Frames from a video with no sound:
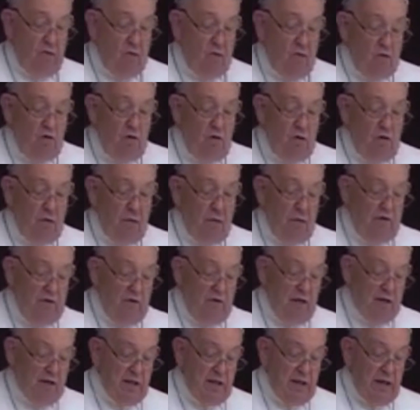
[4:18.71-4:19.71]
và với anh
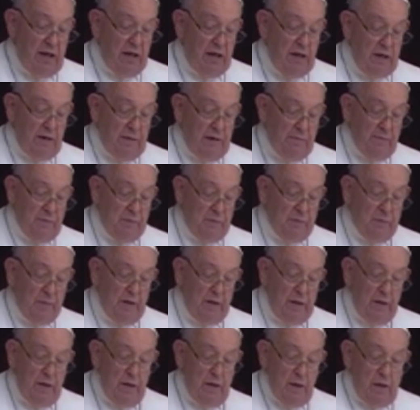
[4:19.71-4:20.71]
chị em về
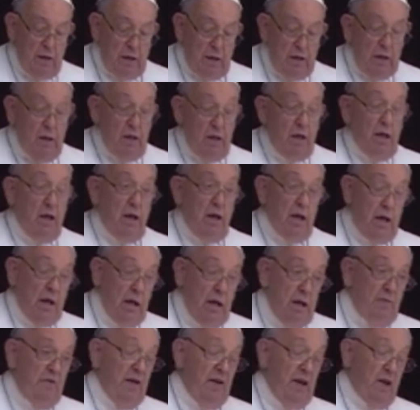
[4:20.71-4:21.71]
những món quà đã
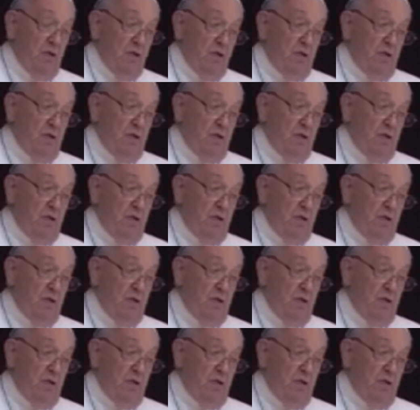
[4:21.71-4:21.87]
nhận